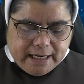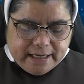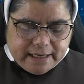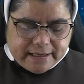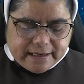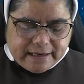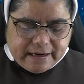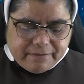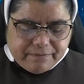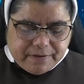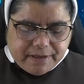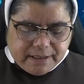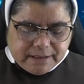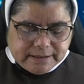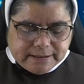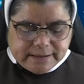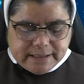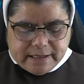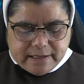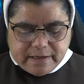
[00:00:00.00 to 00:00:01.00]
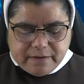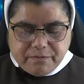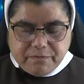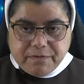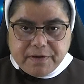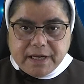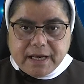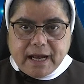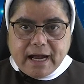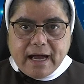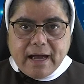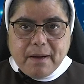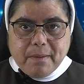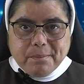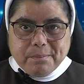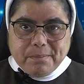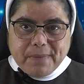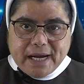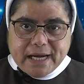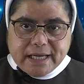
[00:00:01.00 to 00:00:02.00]
Rabí significa
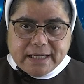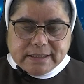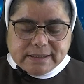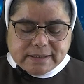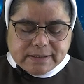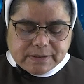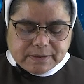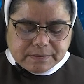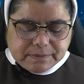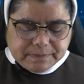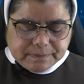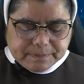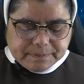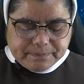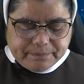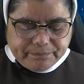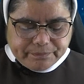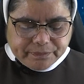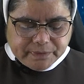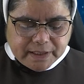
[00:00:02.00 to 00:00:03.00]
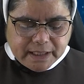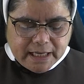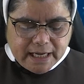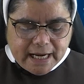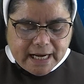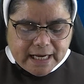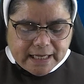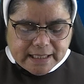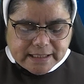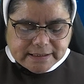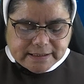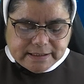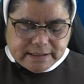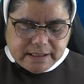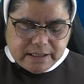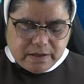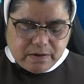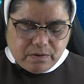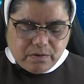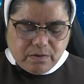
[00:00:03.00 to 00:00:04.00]
maestro. Él les
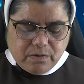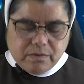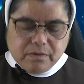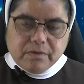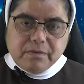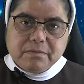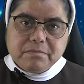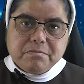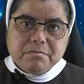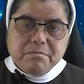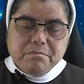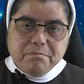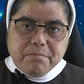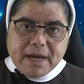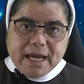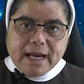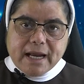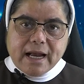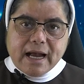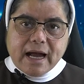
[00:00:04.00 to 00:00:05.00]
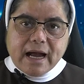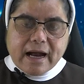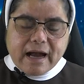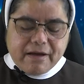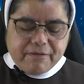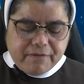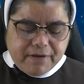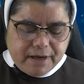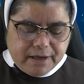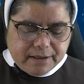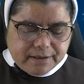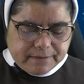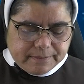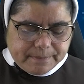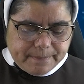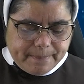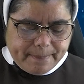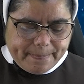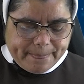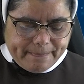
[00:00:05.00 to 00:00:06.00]
dijo, vengan a ver.
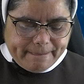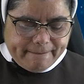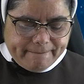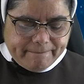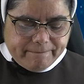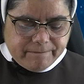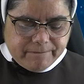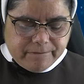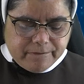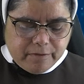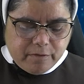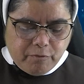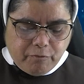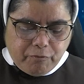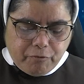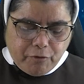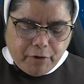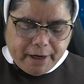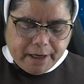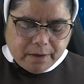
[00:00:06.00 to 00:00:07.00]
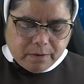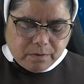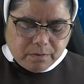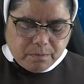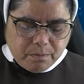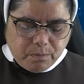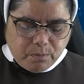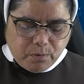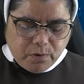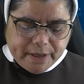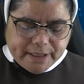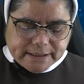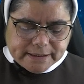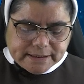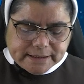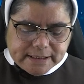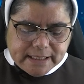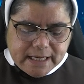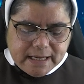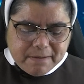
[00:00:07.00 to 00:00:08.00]
Fueron
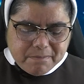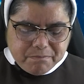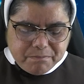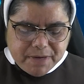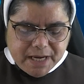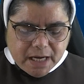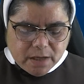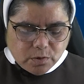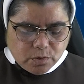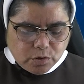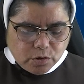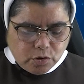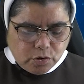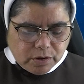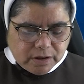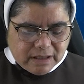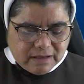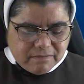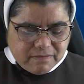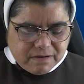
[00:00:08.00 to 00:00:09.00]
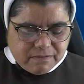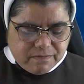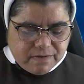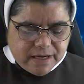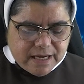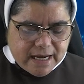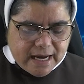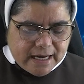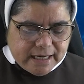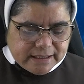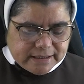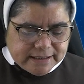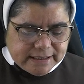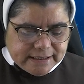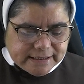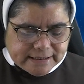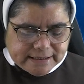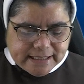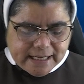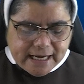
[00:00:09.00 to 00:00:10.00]
pues vieron dónde vivía
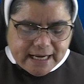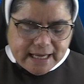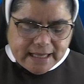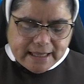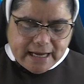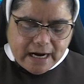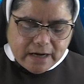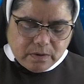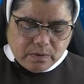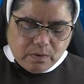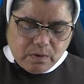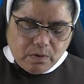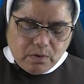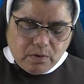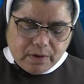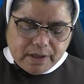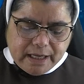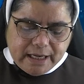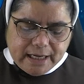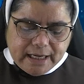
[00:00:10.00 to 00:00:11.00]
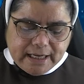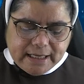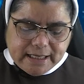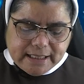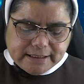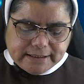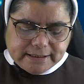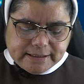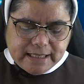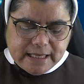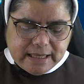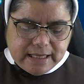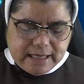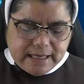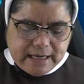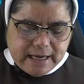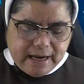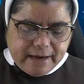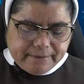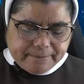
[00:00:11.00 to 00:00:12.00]
y se quedaron con él ese
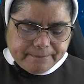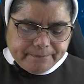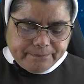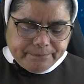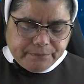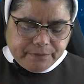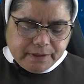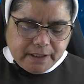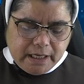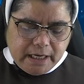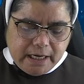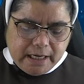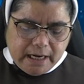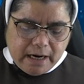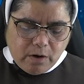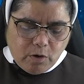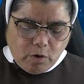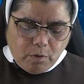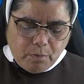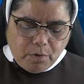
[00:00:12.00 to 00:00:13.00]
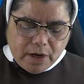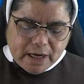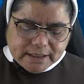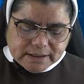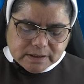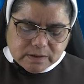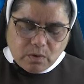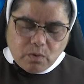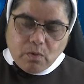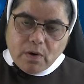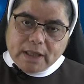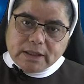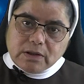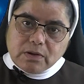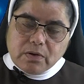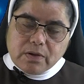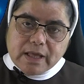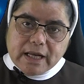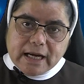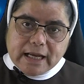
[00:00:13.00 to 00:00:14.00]
día. Eran como las
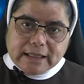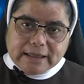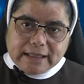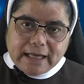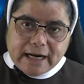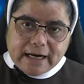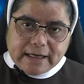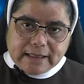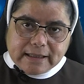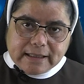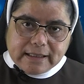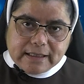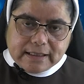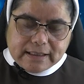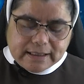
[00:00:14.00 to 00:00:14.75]
cuatro de la tarde.